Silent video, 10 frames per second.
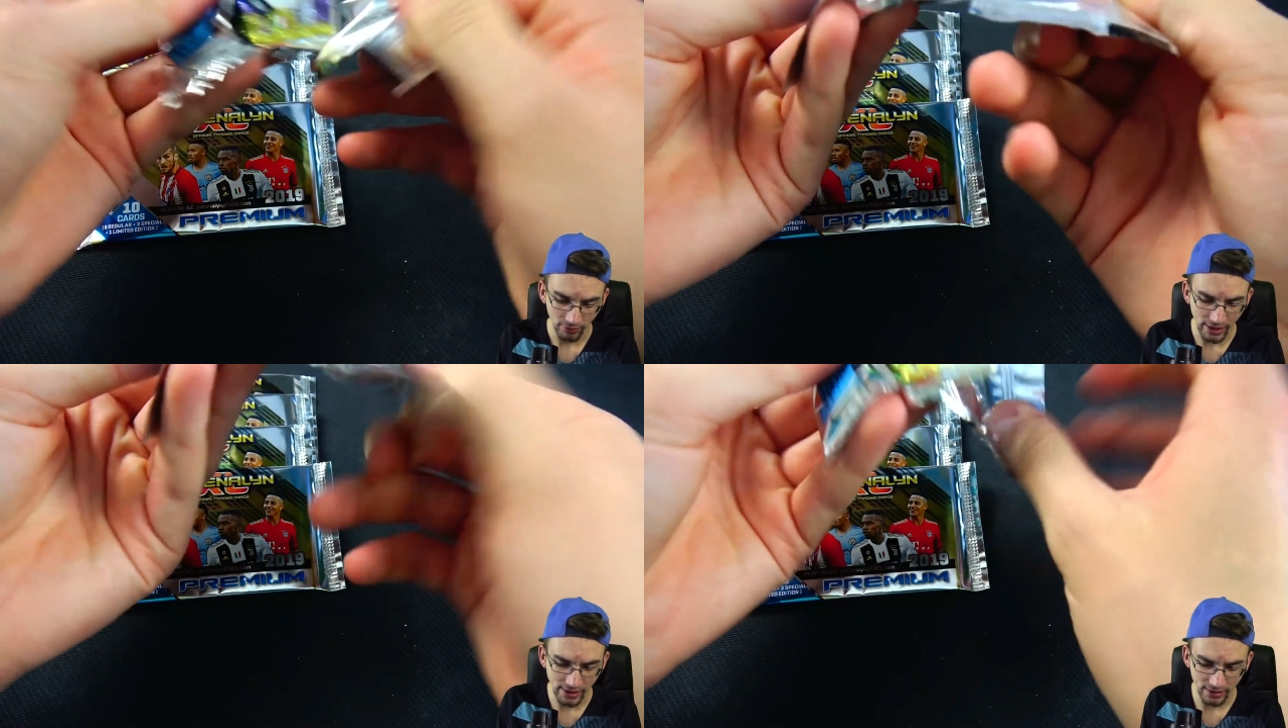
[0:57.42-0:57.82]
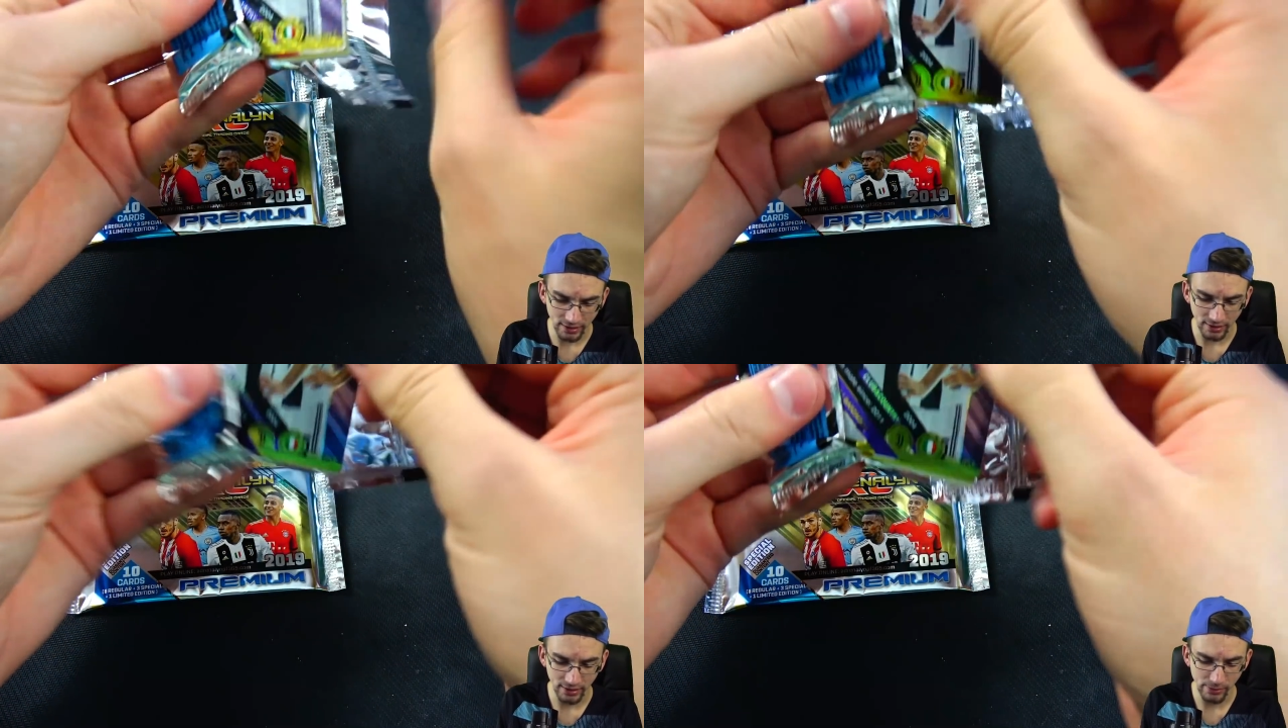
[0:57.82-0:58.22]

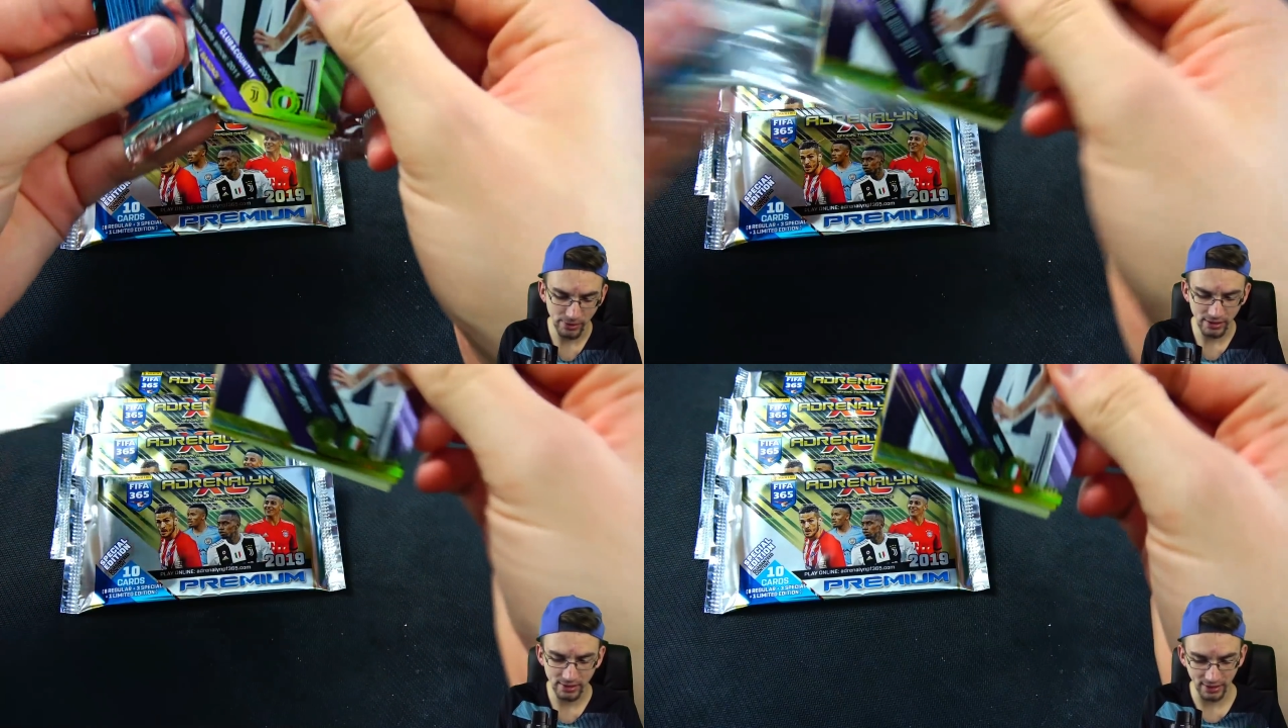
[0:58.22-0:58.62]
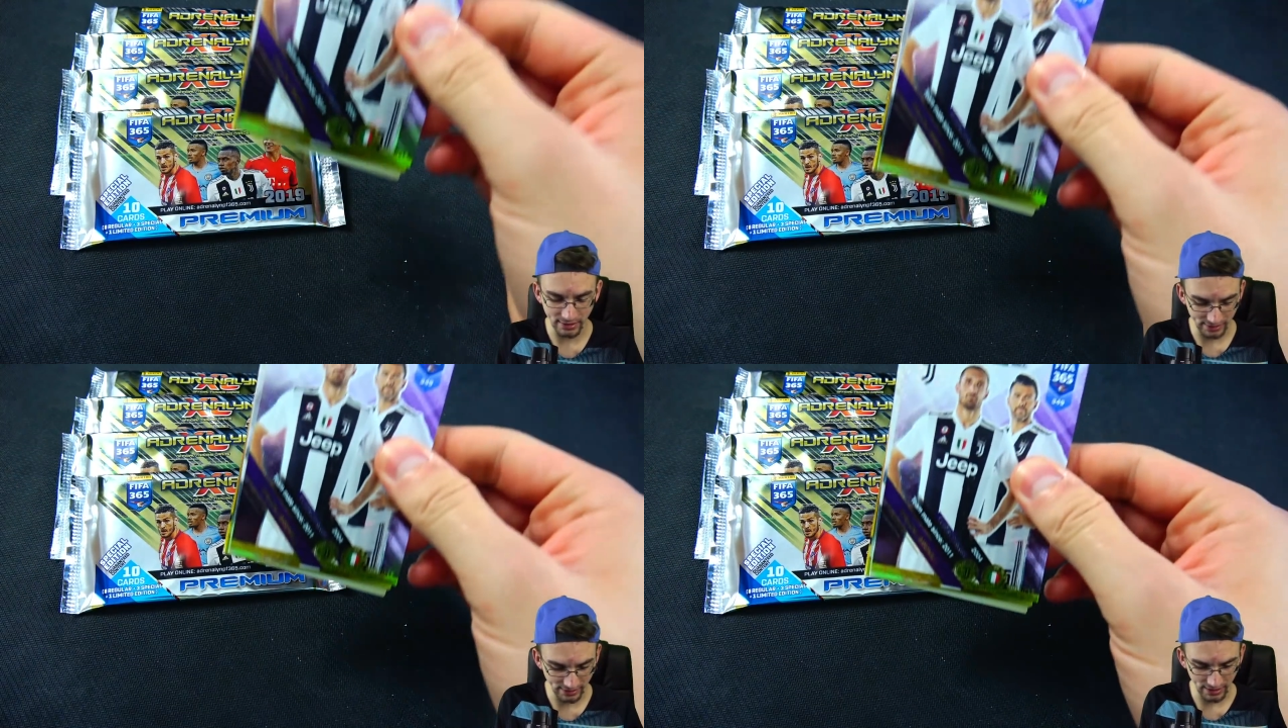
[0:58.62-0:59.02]
welche Limis
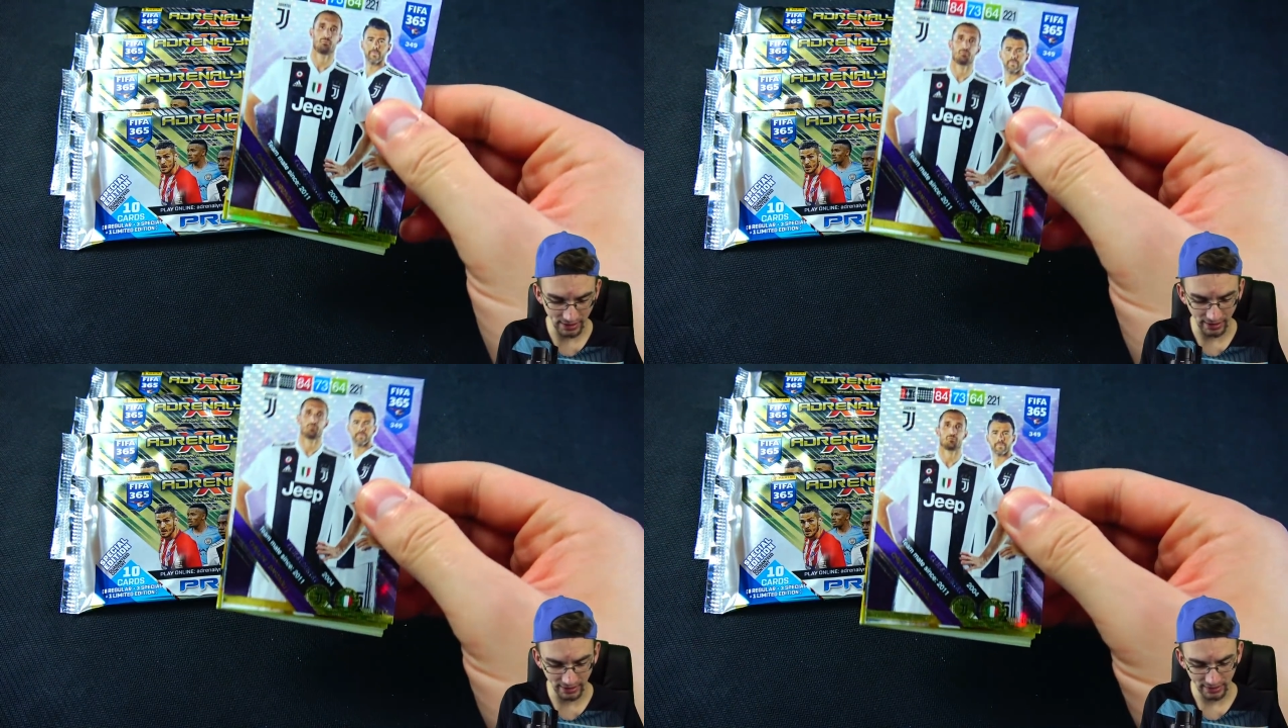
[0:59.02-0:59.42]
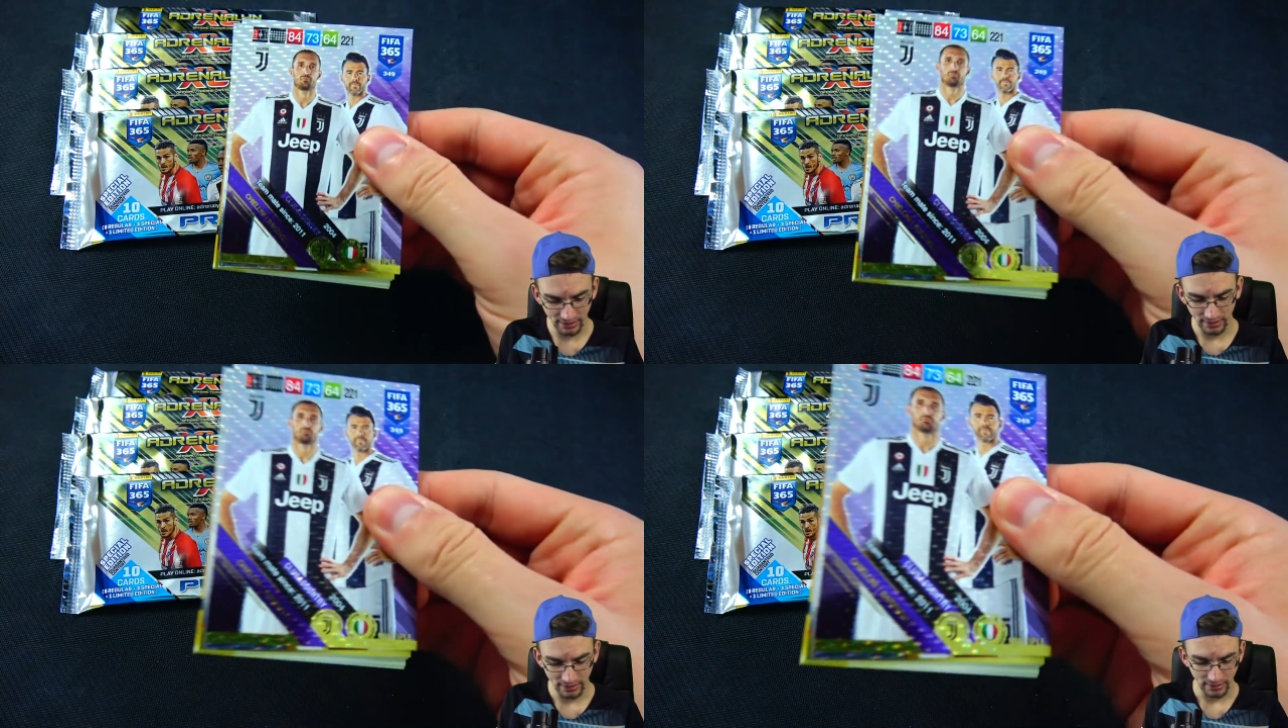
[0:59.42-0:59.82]
jetzt hier gleich
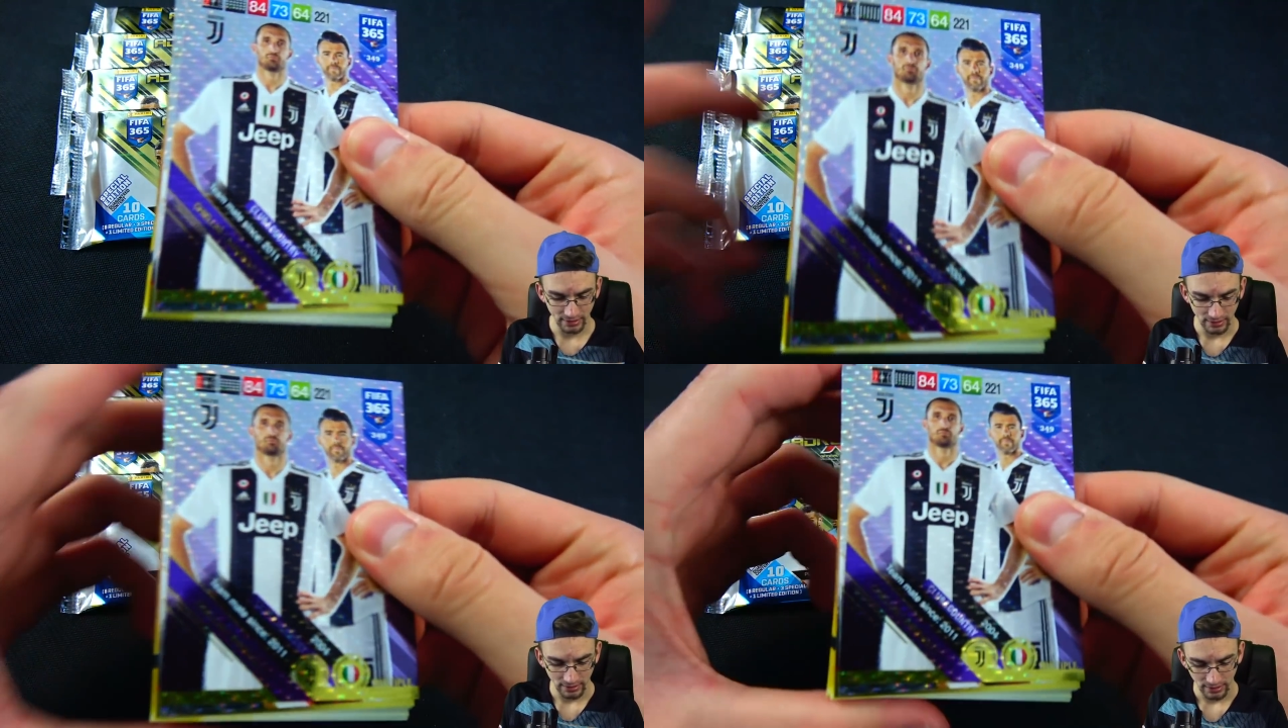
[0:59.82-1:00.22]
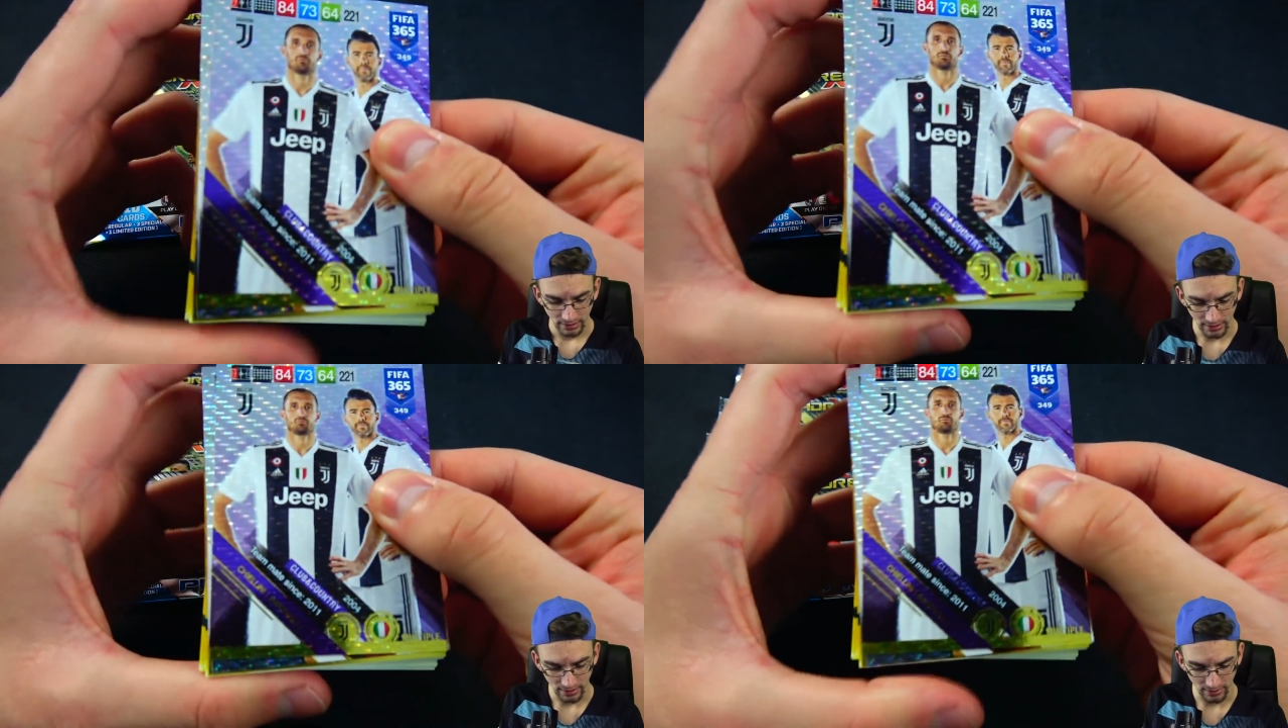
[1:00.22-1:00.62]

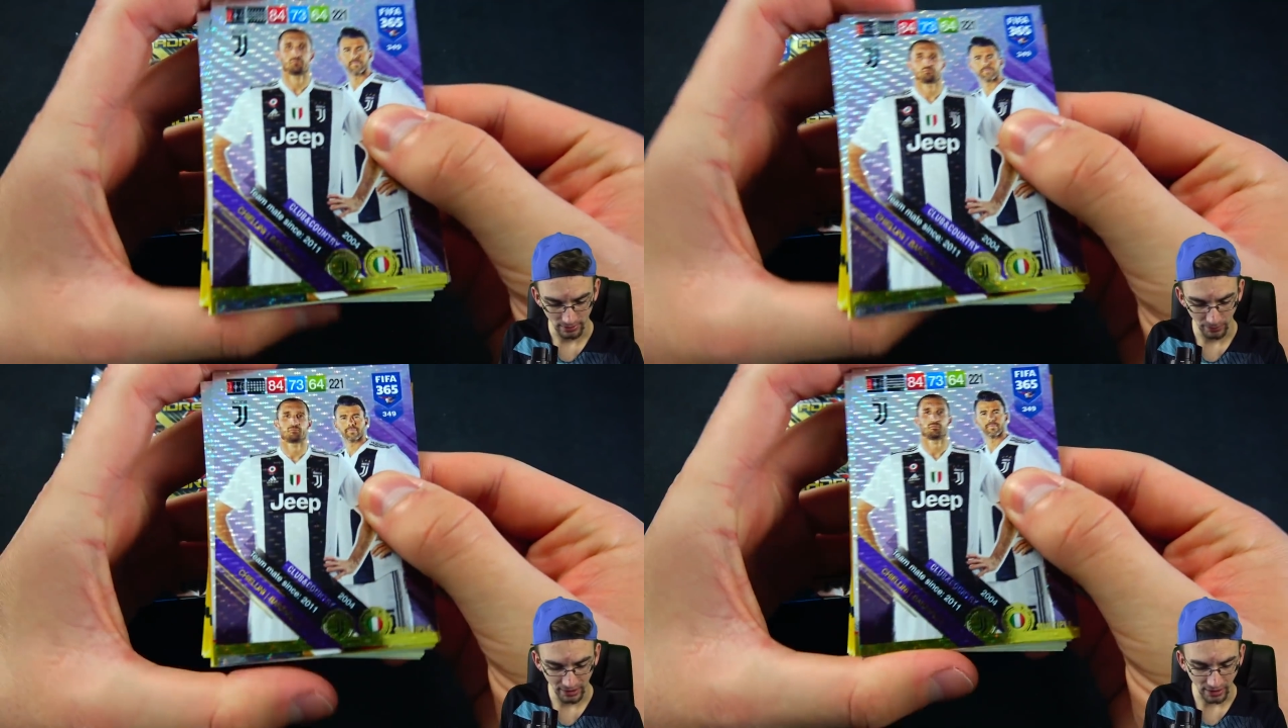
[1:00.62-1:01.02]
ja, mich